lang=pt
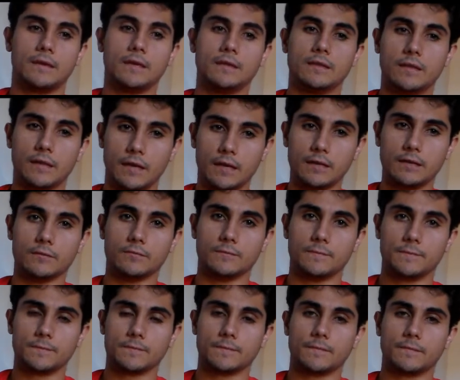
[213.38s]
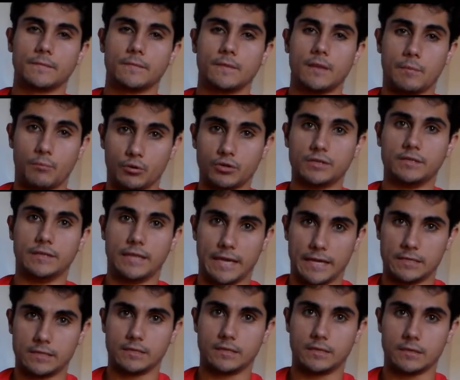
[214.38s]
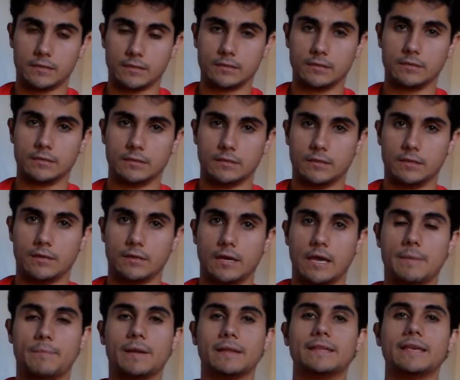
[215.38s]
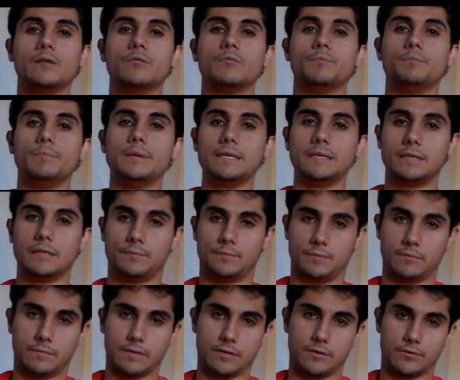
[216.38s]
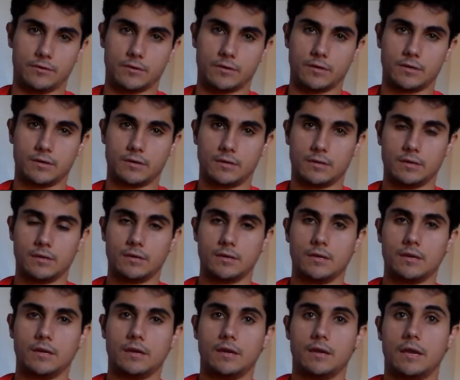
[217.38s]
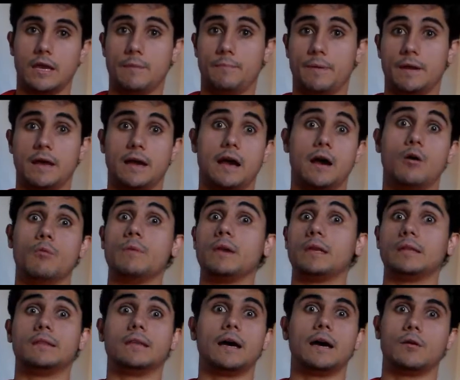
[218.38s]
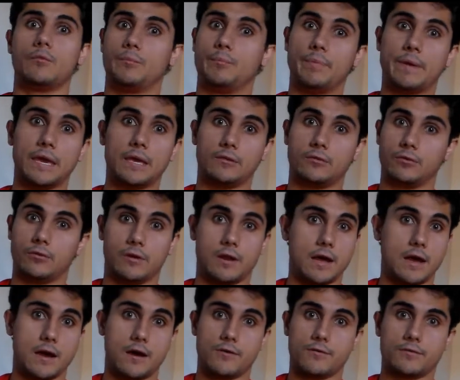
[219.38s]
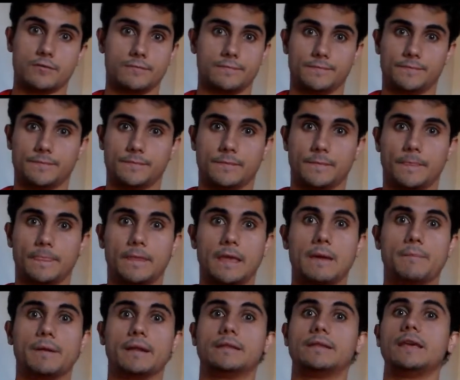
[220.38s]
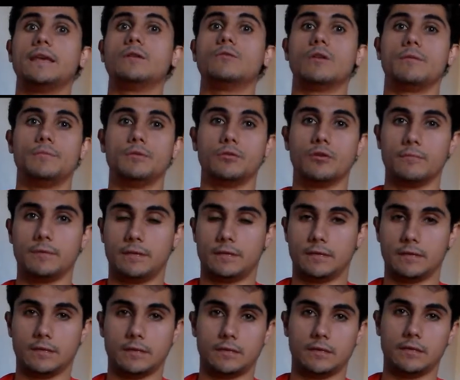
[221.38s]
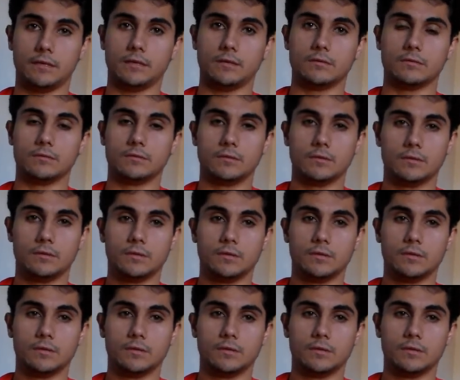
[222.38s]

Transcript: que treinam é por estética, é para ter um bíceps maior, é para aumentar o peitoral, é para ter um abdômen tanquinho.